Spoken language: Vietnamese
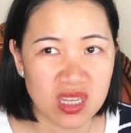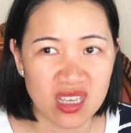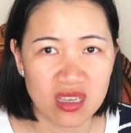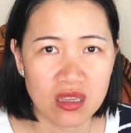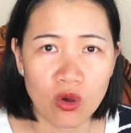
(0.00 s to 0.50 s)

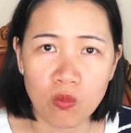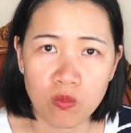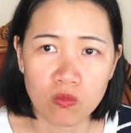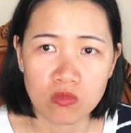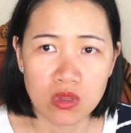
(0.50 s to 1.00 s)
tại vì
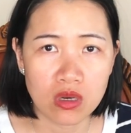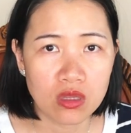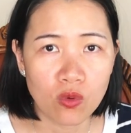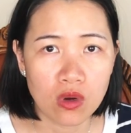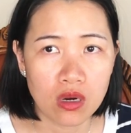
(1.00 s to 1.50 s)
dùng những
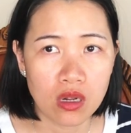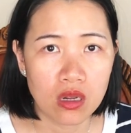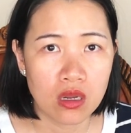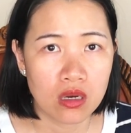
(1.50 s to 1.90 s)
cái thuốc đó đó